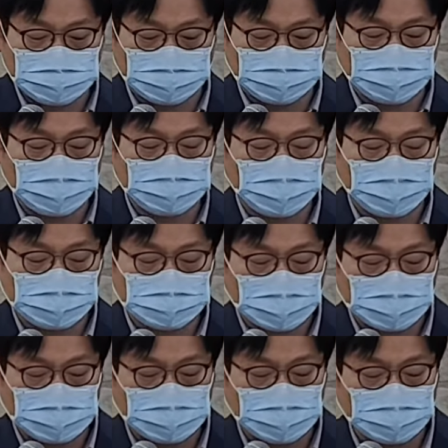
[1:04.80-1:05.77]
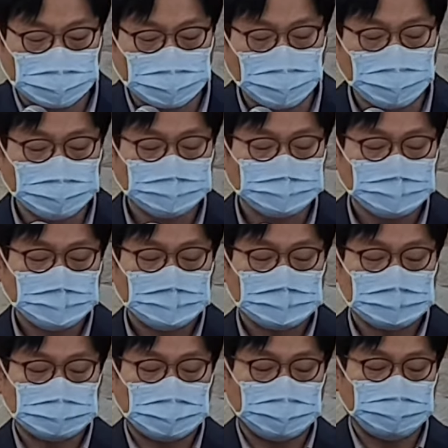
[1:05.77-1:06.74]
종교교회를 단행하고
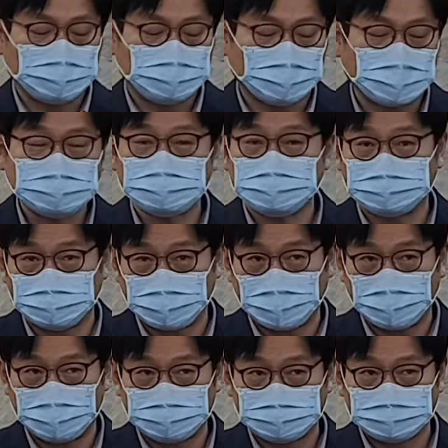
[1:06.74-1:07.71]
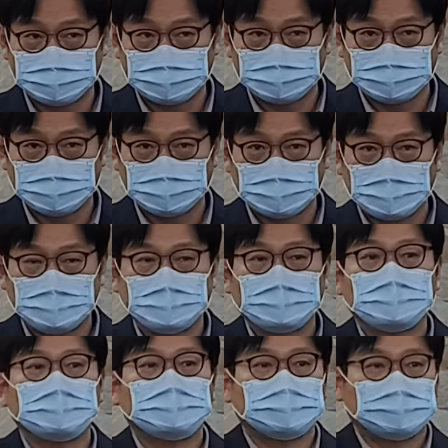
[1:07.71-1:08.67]
그 다음에 요아스는 뭐예요?
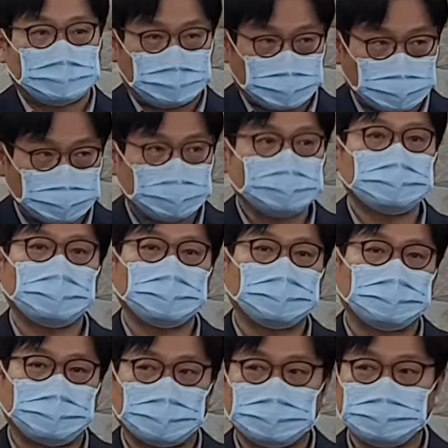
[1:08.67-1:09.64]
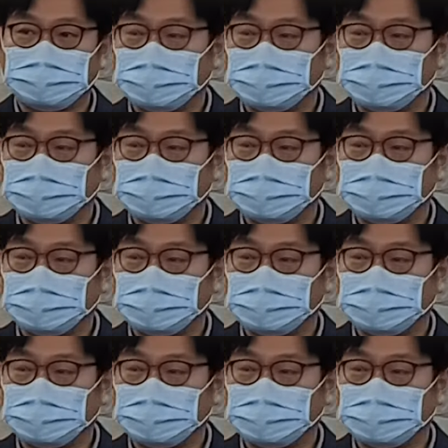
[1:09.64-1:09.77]
정신 제대로 바뀐